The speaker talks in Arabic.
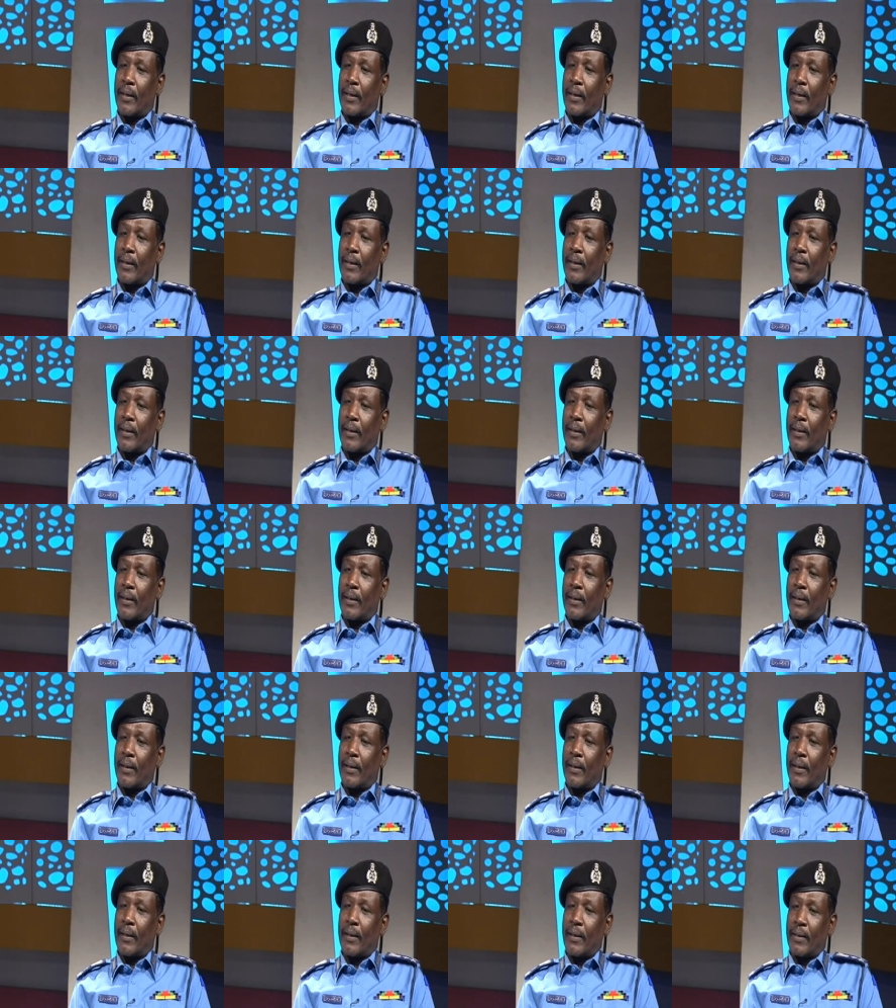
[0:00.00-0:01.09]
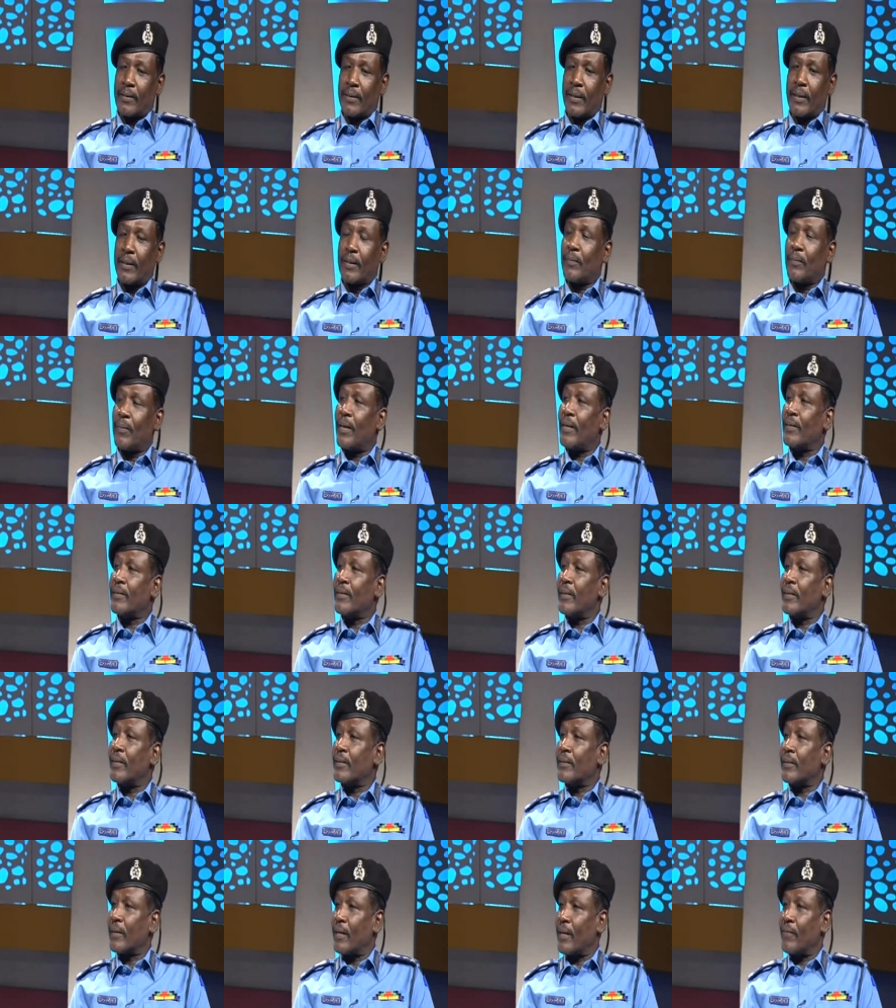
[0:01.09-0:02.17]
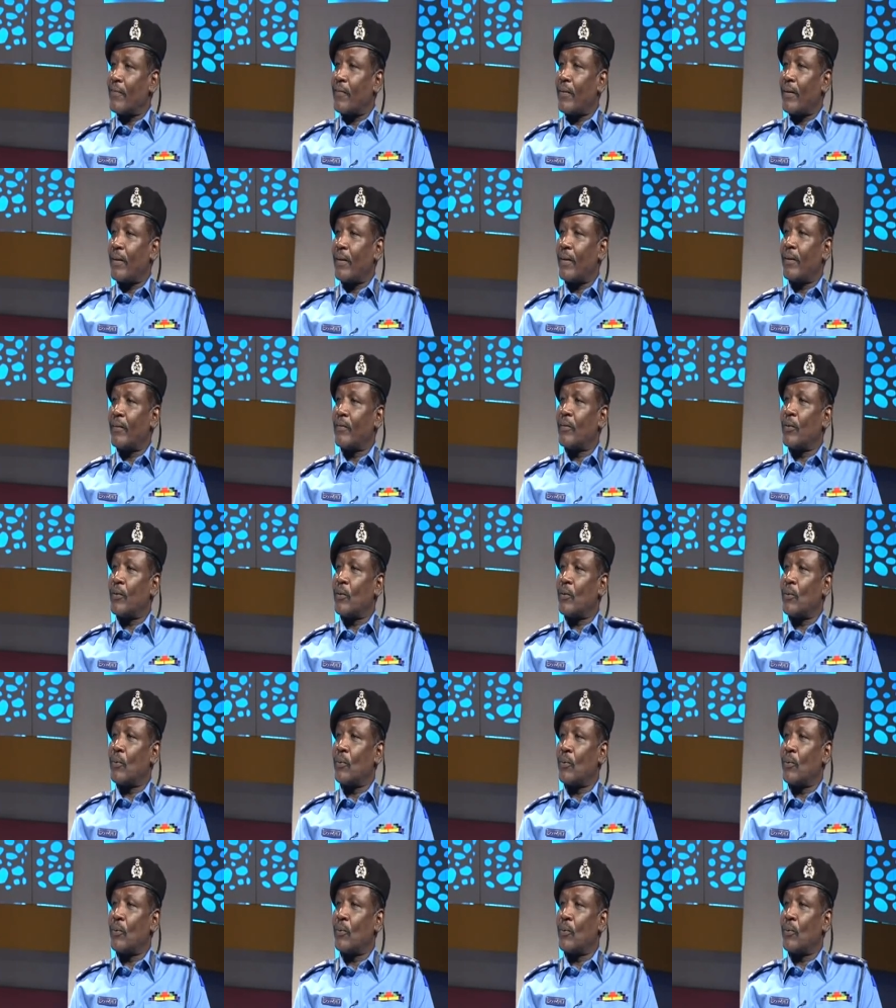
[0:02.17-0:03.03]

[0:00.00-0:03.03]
المغطيه على امتداد الوطن مرحبا بك